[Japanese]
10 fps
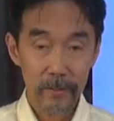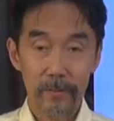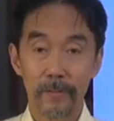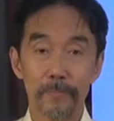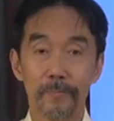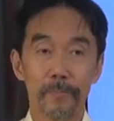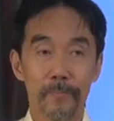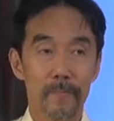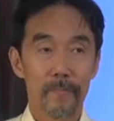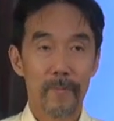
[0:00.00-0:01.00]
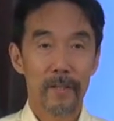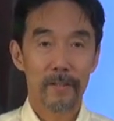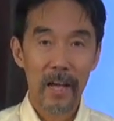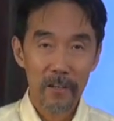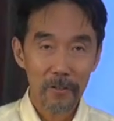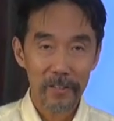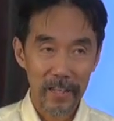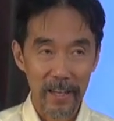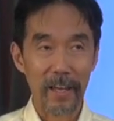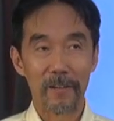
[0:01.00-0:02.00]
えー、なの
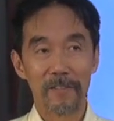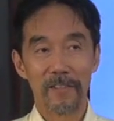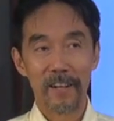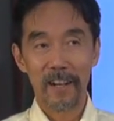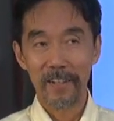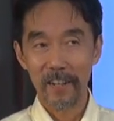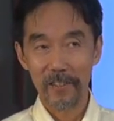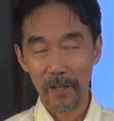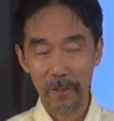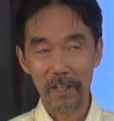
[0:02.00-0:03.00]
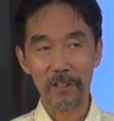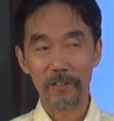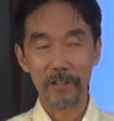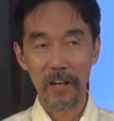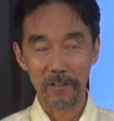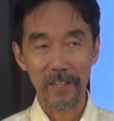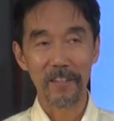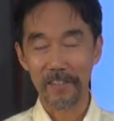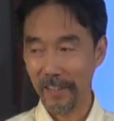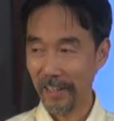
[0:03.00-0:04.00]
でアカウンタビリティのある
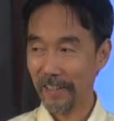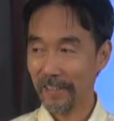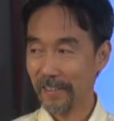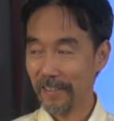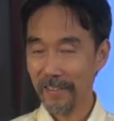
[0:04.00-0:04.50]
関係